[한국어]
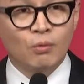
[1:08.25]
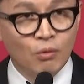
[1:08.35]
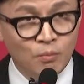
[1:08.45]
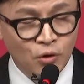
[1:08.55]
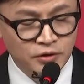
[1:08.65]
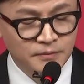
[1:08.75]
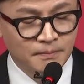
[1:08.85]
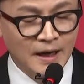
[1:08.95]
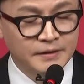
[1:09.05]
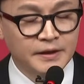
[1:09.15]

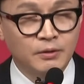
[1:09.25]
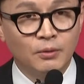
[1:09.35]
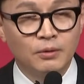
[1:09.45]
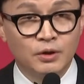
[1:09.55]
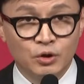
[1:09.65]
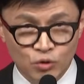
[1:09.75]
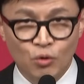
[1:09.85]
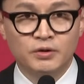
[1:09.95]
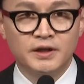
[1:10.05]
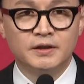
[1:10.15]
공포는 반응이고
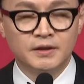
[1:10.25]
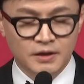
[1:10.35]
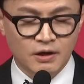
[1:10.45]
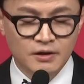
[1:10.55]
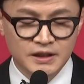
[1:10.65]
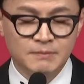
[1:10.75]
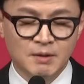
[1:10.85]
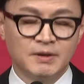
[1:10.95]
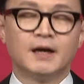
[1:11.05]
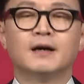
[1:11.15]
용기는
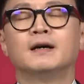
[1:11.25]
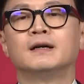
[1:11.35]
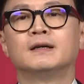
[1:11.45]
결심입니다.